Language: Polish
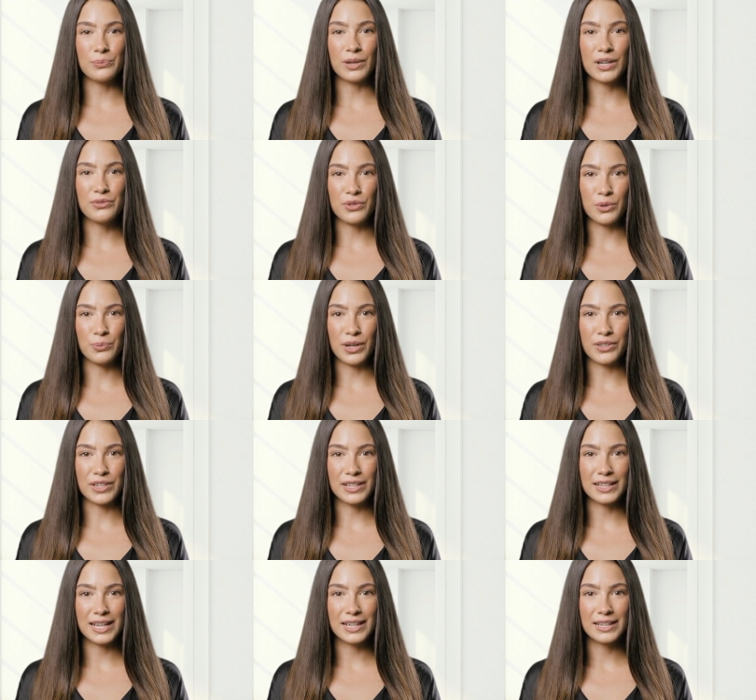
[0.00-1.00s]
platformach
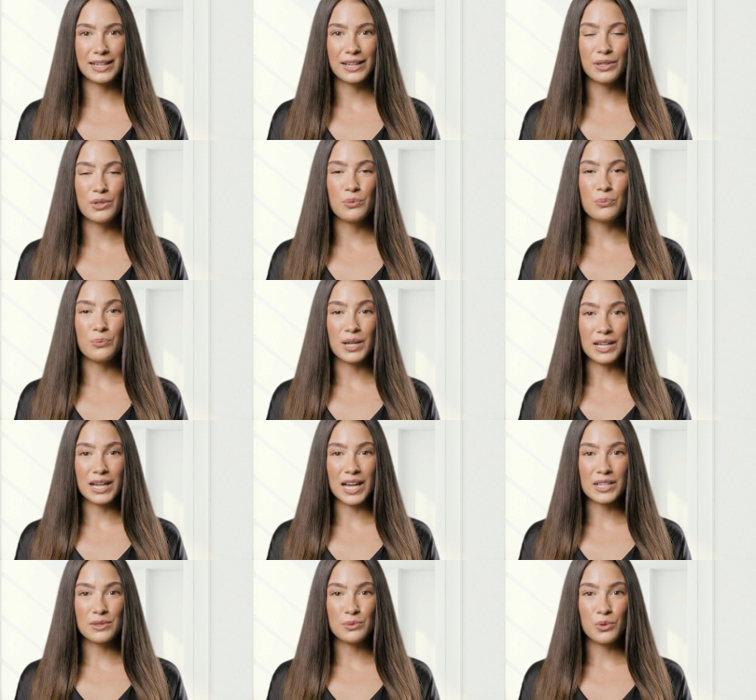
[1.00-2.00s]
recenzji lub
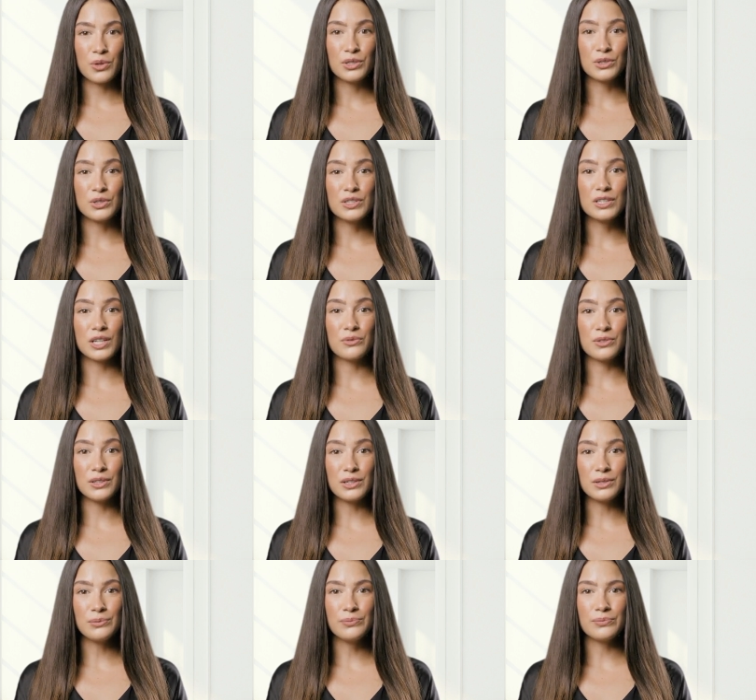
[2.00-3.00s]
mediach
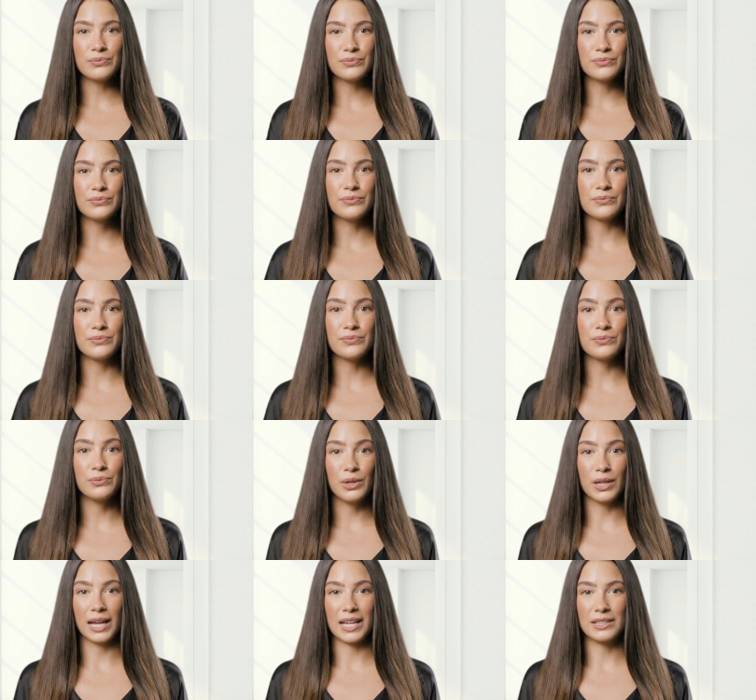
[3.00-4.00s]
społecznościowych.
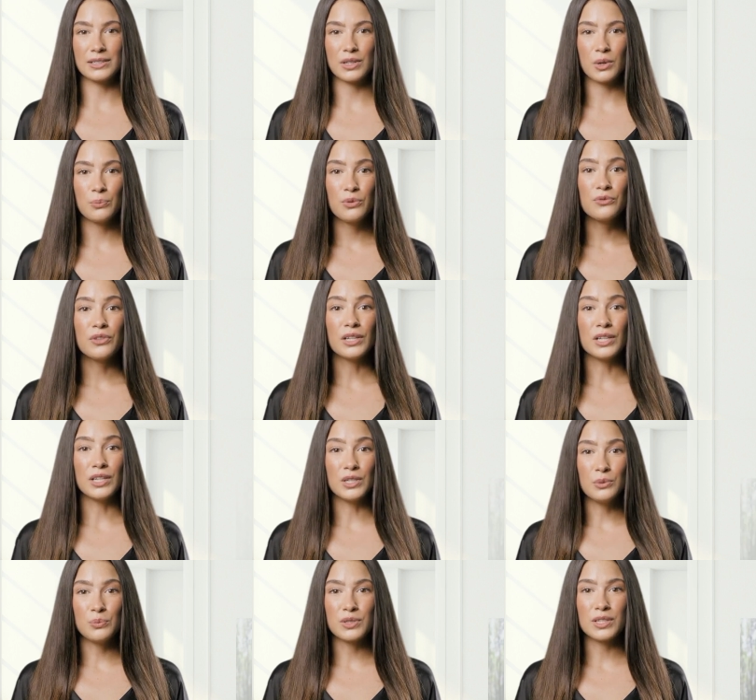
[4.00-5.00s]
Ponadto
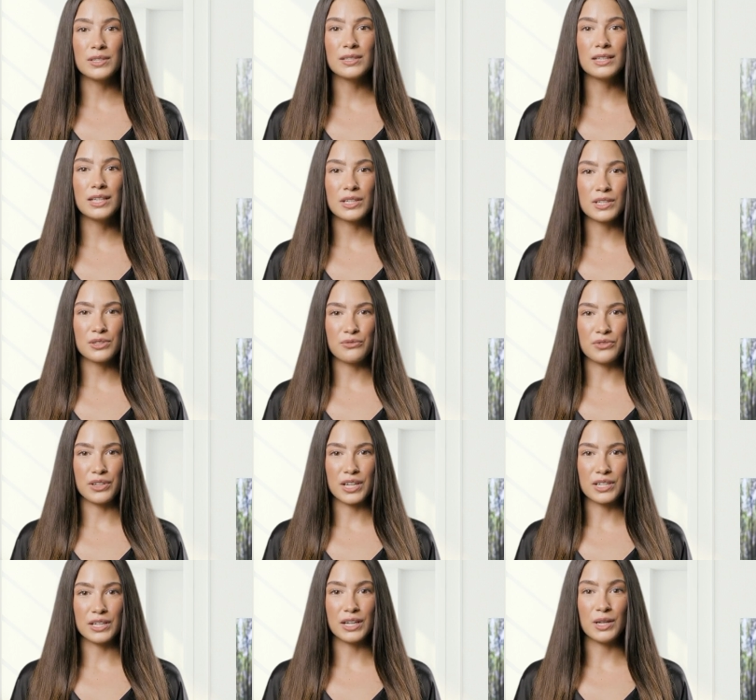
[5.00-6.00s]
powinieneś uczestniczyć w
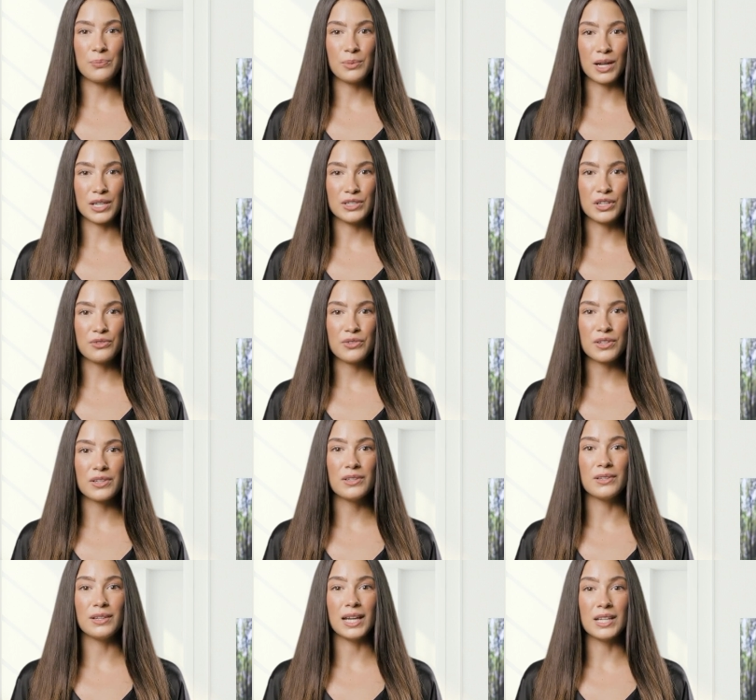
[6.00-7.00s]
wydarzeniach
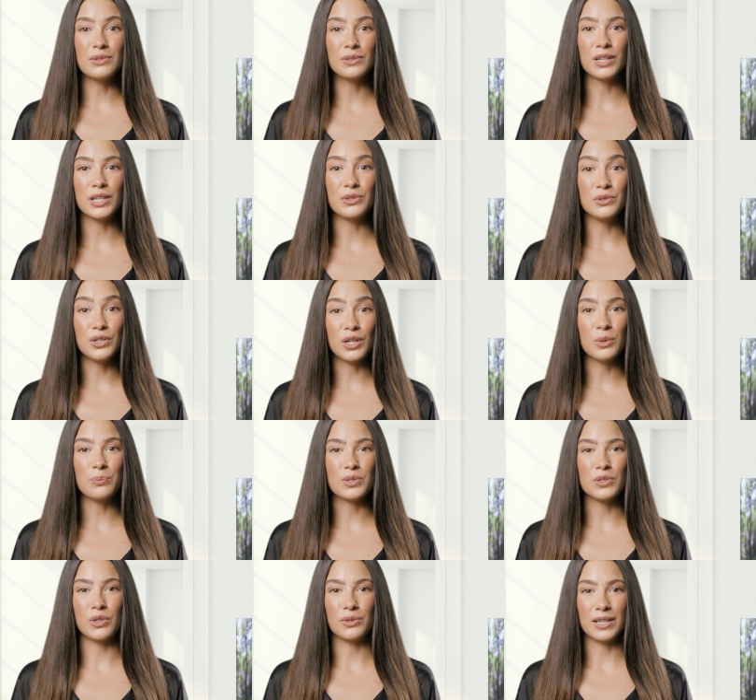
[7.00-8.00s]
branżowych, na których mogą
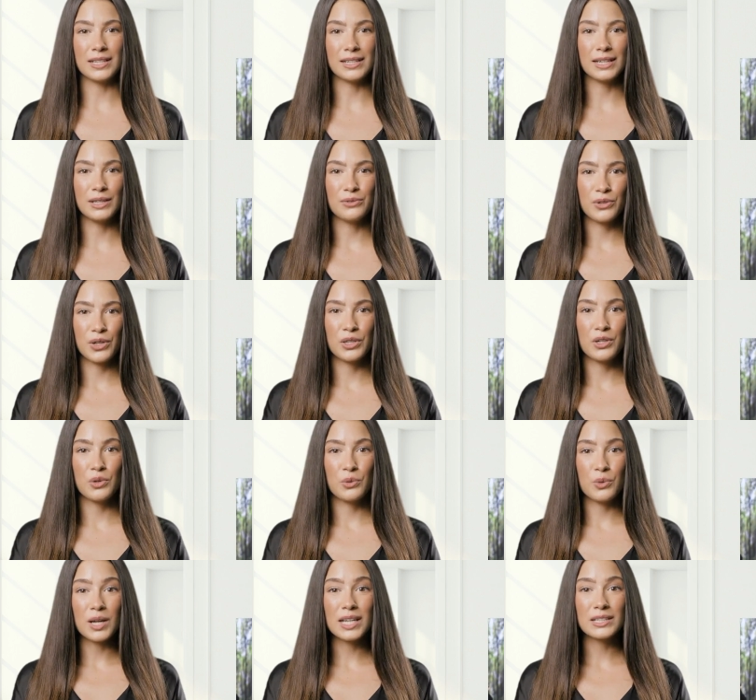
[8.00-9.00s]
być obecni Twoi
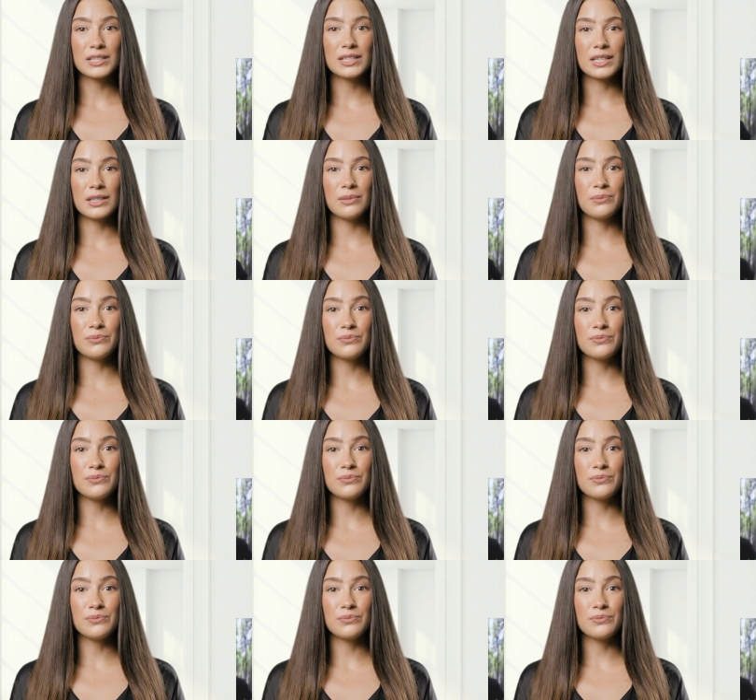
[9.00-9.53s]
konkurenci.